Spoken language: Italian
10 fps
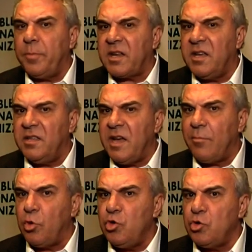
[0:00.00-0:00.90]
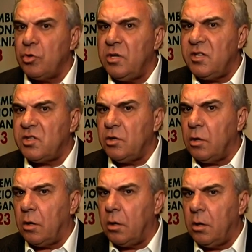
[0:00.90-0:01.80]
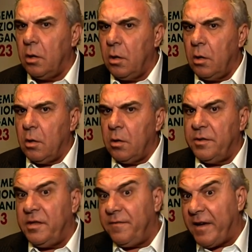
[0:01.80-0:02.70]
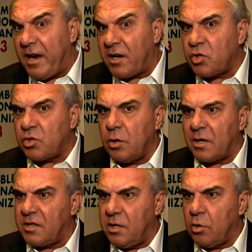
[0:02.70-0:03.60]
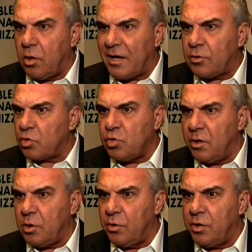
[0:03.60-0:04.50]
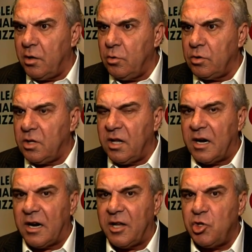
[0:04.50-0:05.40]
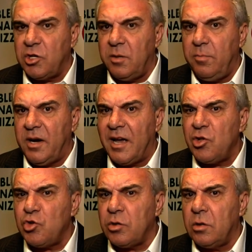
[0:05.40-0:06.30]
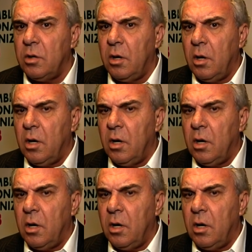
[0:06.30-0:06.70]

perché diamo un giudizio diverso, articolato sui contenuti della legge di bilancio,